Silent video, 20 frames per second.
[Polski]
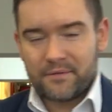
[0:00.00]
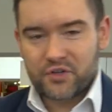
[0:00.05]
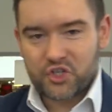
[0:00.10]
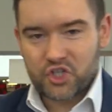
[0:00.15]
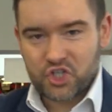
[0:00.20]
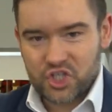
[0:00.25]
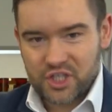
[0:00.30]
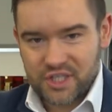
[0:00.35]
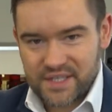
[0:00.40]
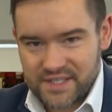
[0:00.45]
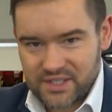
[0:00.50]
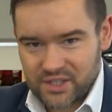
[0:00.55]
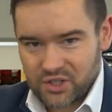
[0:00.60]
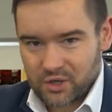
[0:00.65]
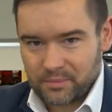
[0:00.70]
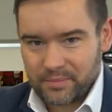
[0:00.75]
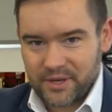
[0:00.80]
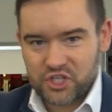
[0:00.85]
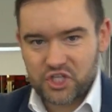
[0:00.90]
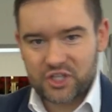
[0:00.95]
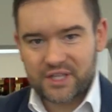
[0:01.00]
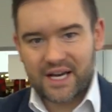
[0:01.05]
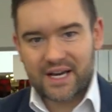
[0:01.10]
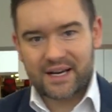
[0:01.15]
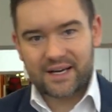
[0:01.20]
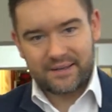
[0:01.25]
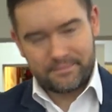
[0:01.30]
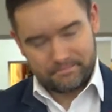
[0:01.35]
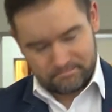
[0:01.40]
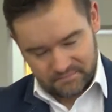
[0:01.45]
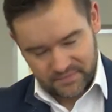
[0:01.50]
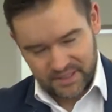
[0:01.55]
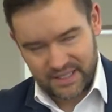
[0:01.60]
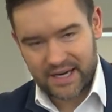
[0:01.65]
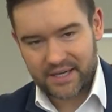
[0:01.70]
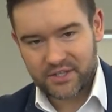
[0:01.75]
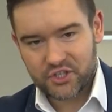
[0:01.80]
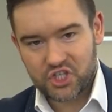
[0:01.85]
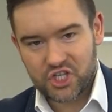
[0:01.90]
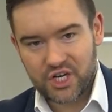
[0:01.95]
wszystko będzie tak,
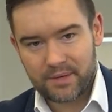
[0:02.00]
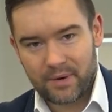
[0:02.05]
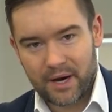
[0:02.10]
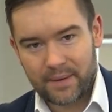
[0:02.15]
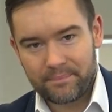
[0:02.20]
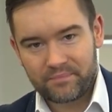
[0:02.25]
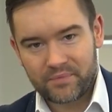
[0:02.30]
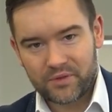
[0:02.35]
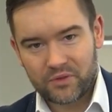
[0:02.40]
jak trzeba.